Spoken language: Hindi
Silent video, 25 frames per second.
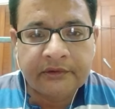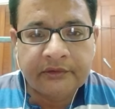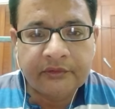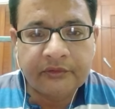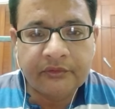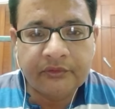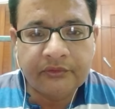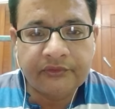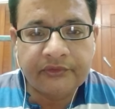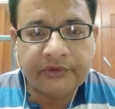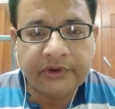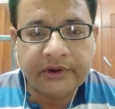
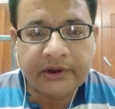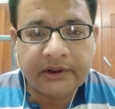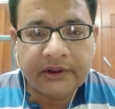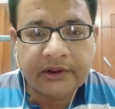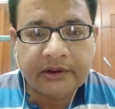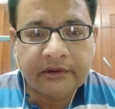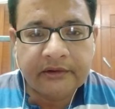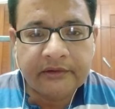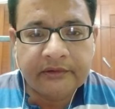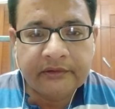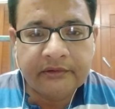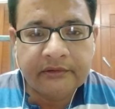दूसरा
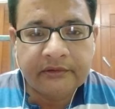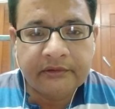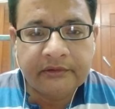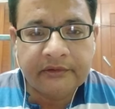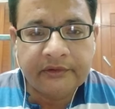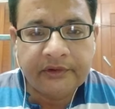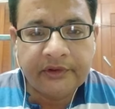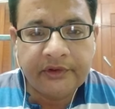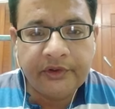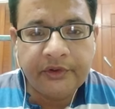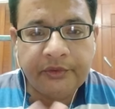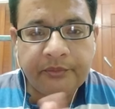
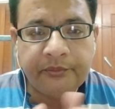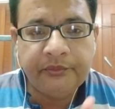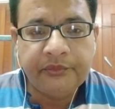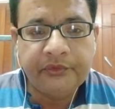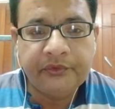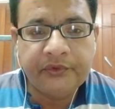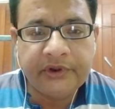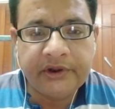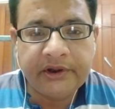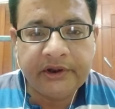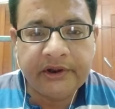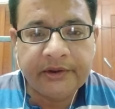
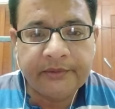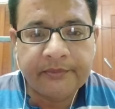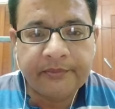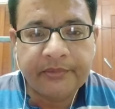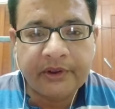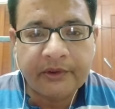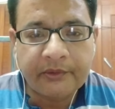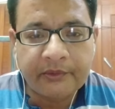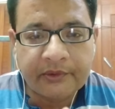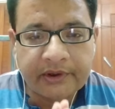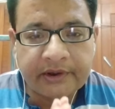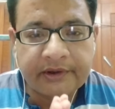इम्यूनिटी
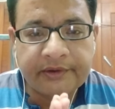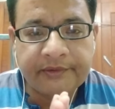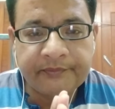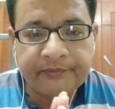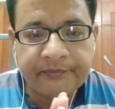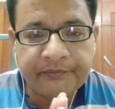पावर